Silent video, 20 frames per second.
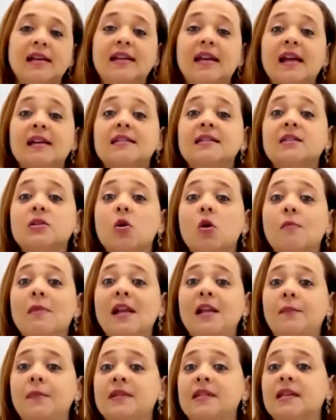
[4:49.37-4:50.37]
E esse
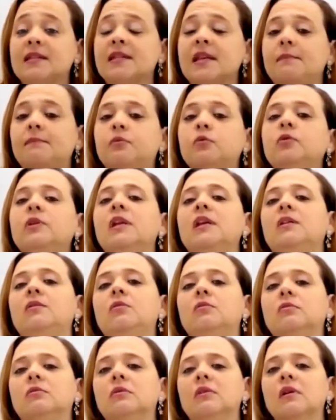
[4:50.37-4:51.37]
homem ele precisa ser
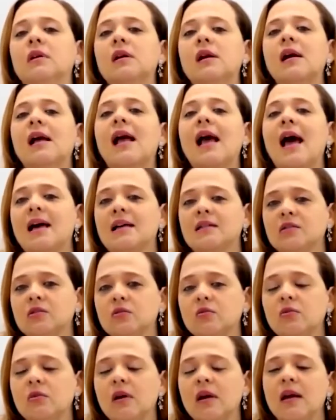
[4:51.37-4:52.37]
punido,
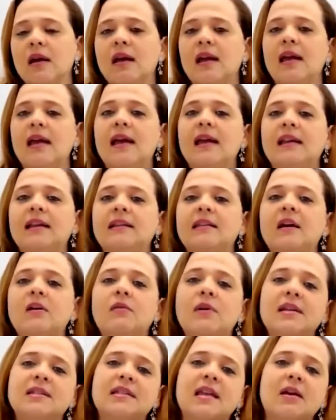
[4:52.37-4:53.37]
caso ele
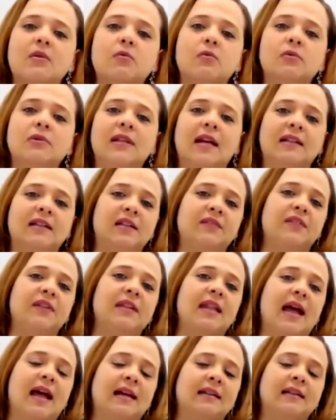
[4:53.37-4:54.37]
não execute a
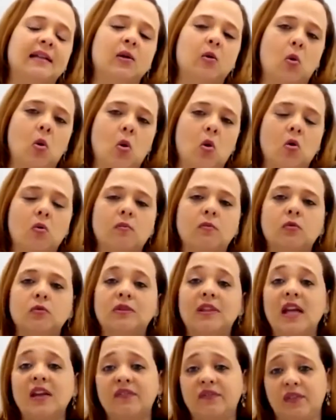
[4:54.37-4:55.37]
atividade
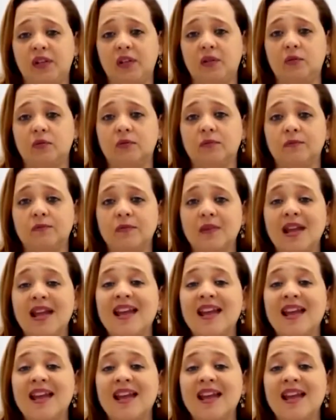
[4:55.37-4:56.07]
como devido.